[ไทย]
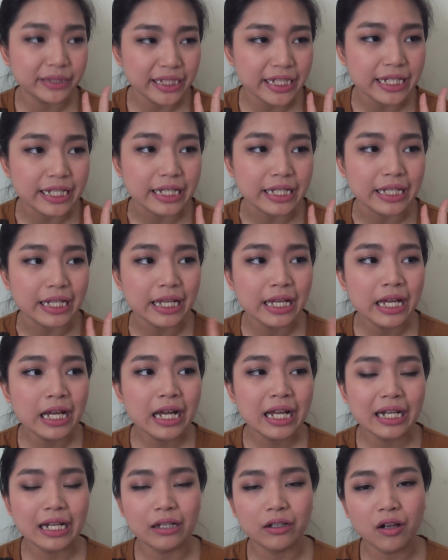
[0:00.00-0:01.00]

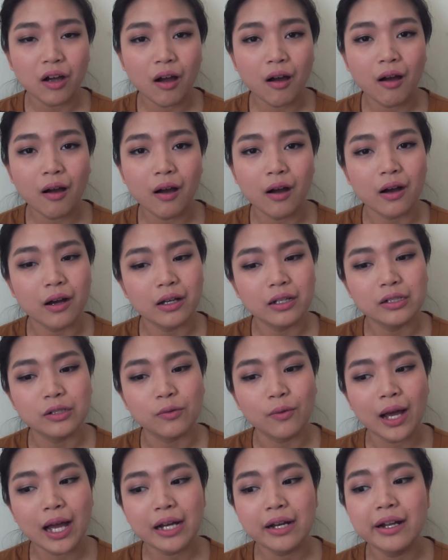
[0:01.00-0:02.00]
2014แล้วก็ห
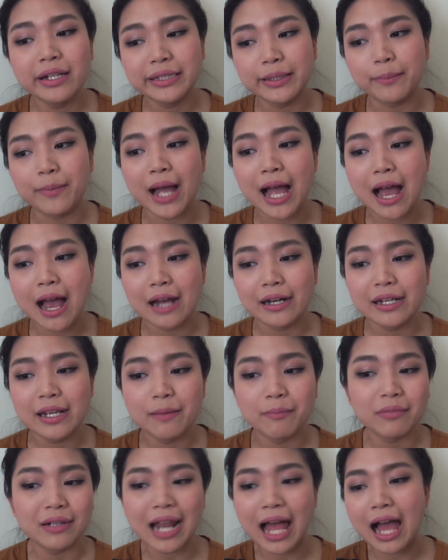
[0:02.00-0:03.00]
รือว่าเครื่องสำอางที่
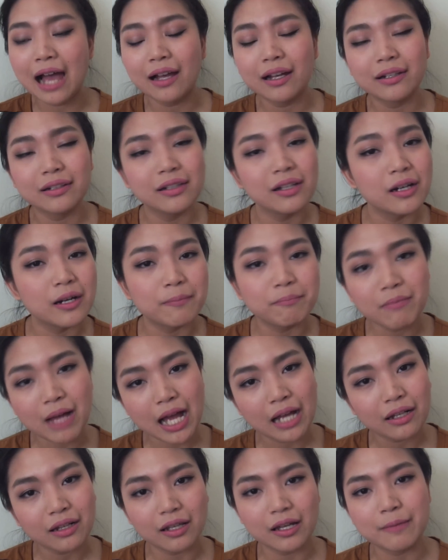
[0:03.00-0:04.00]
ยังรักเลิฟ
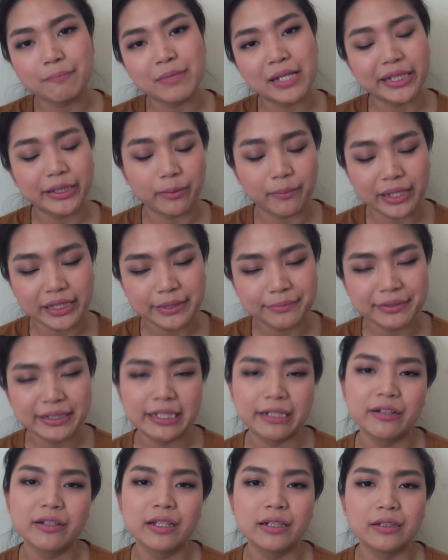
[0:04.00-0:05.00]
มากเลยปี
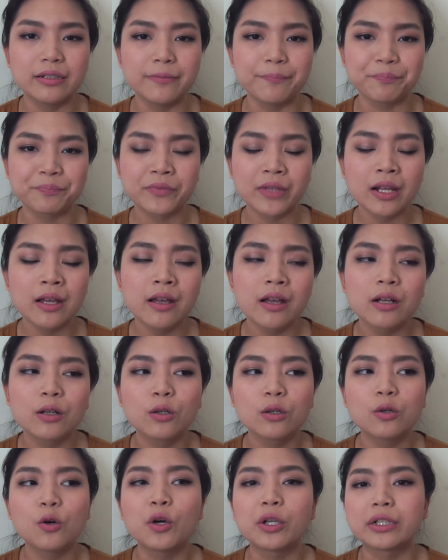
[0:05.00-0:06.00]
2014 ก็อย่าลืม
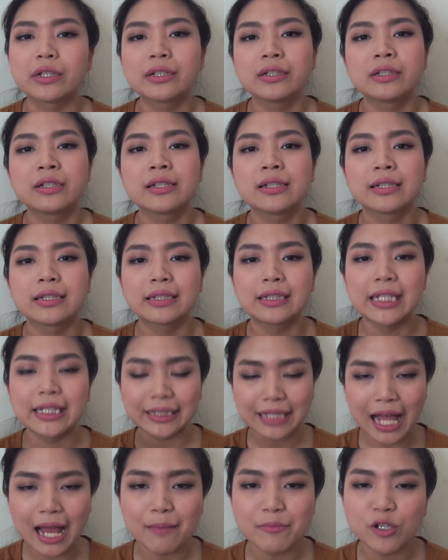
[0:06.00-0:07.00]
กดติ
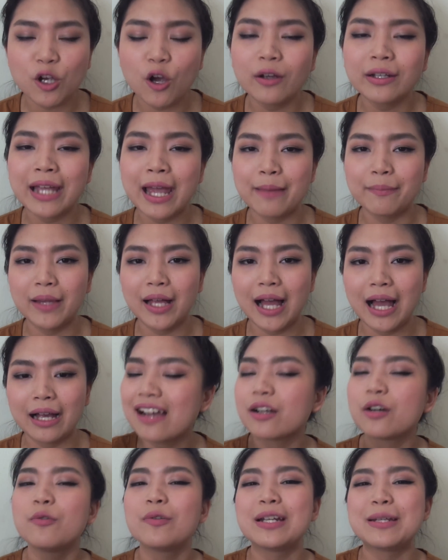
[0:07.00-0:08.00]
ดตามช่องแกนนะคะ
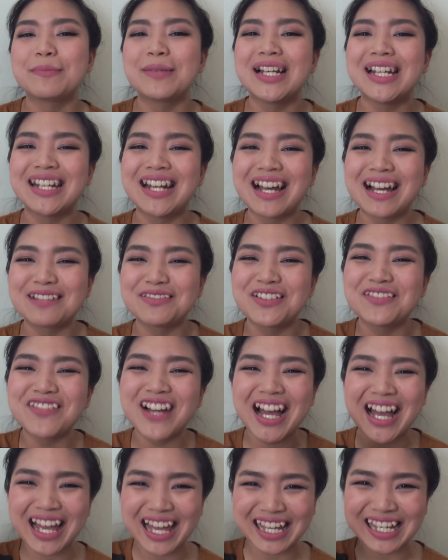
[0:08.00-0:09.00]
ก็วันนี้ไปแล้วนะคะ บ๊าย
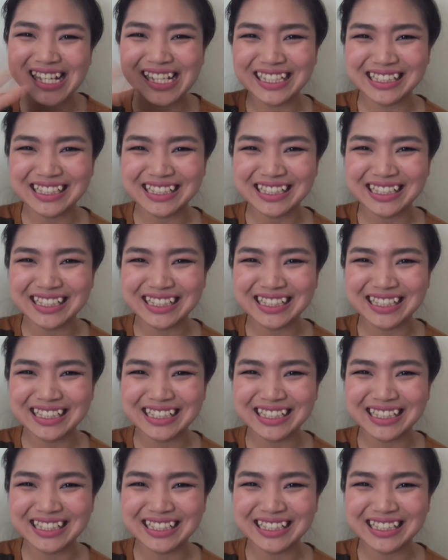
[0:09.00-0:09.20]
บาย